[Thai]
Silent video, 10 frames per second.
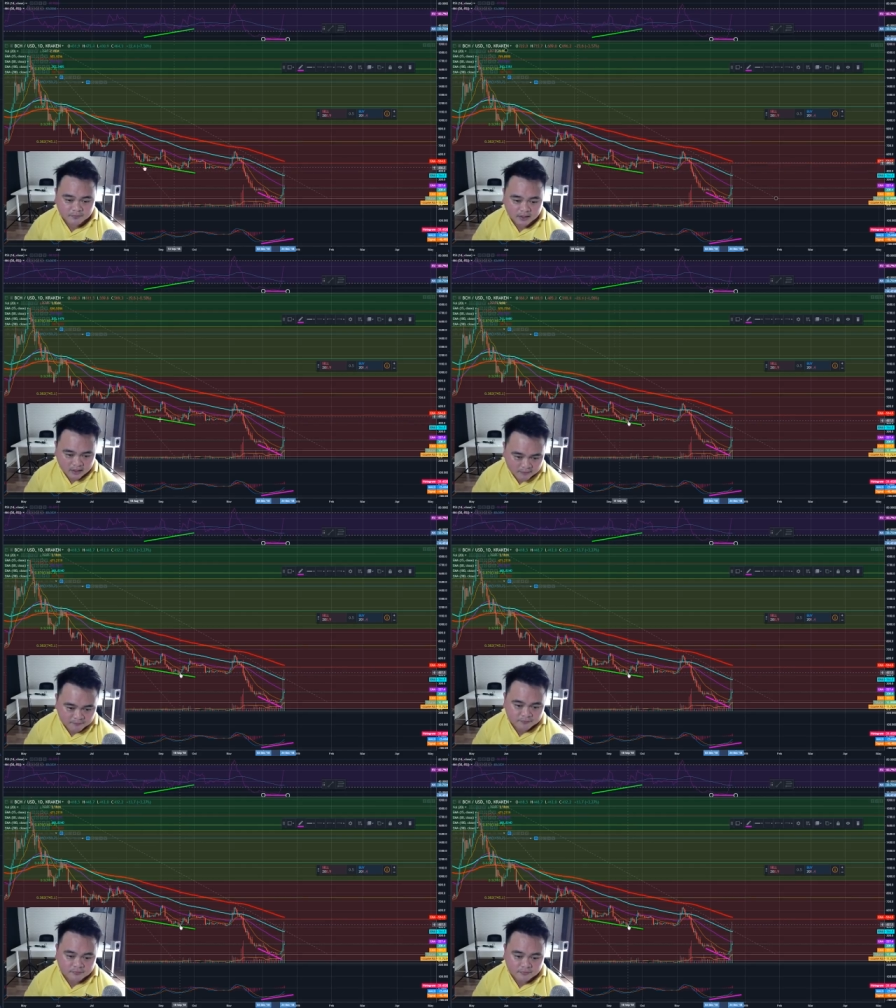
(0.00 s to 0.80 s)
นะครับ
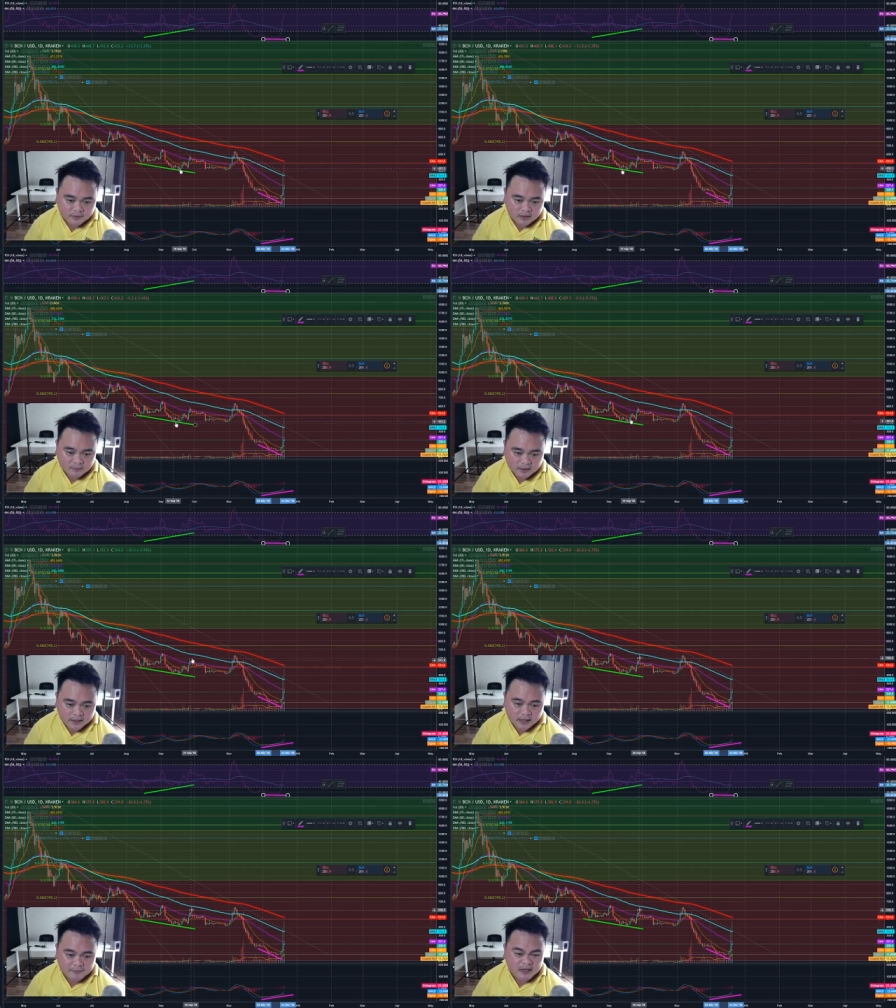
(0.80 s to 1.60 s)
แล้วมันก็
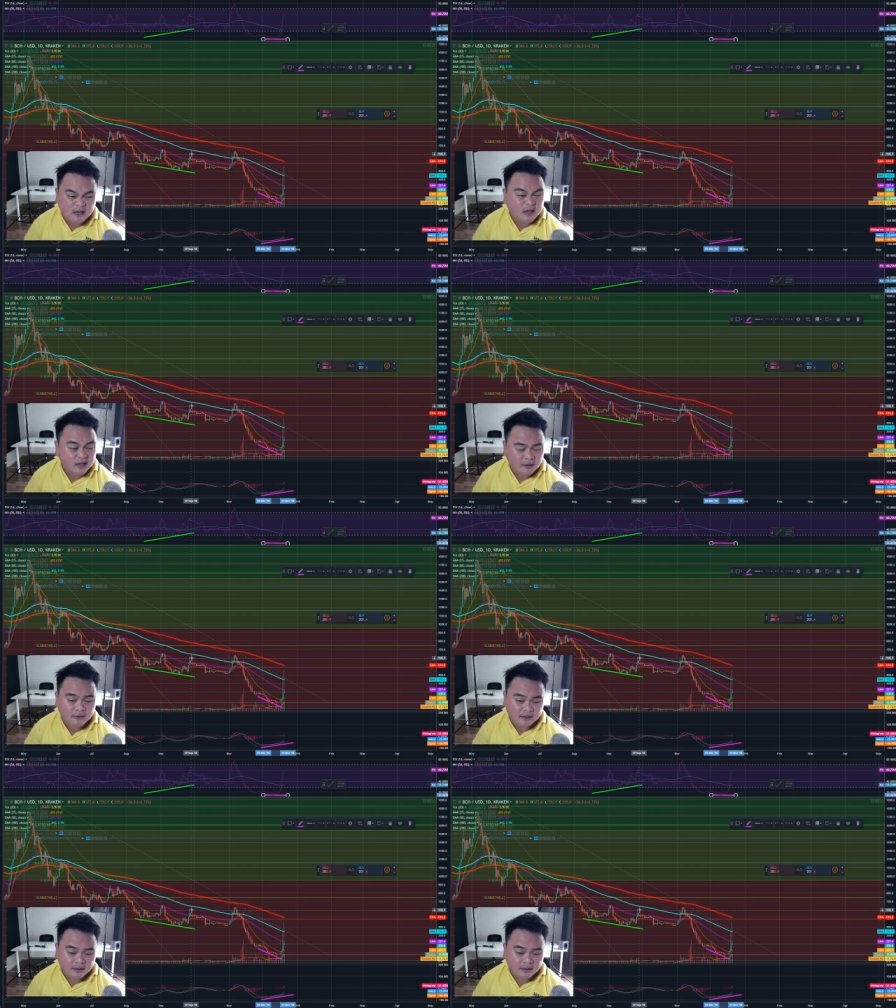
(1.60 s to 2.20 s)
เด้งไปนิดเดียว